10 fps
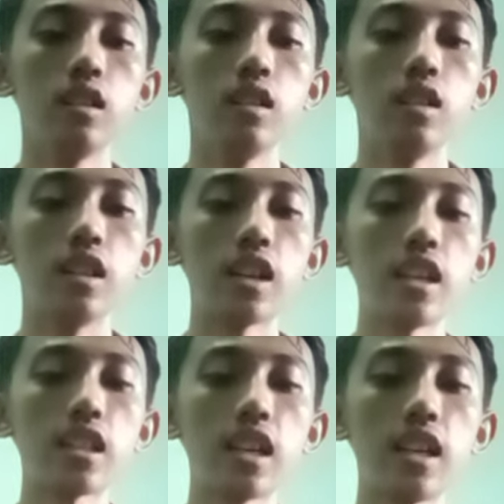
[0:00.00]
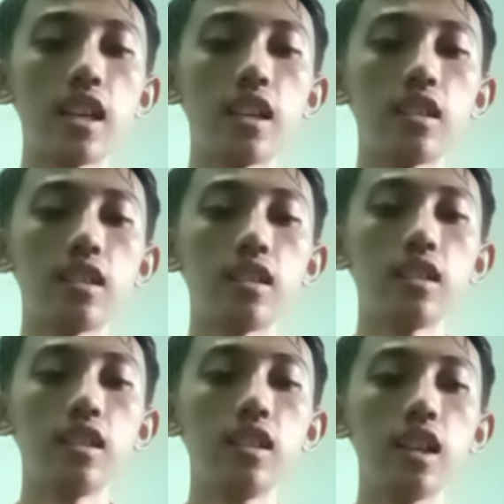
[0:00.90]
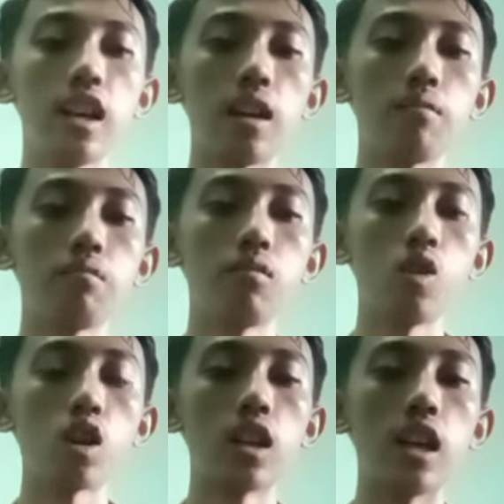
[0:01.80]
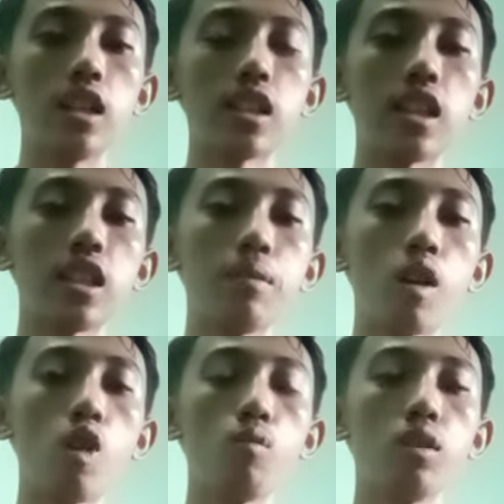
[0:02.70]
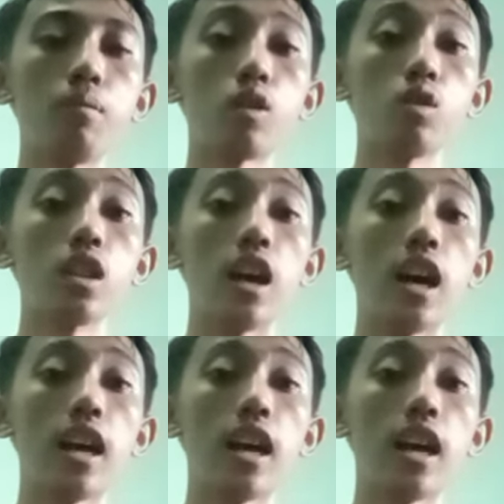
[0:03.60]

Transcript: Jika saya di dalam organisasi maupun perusahaan,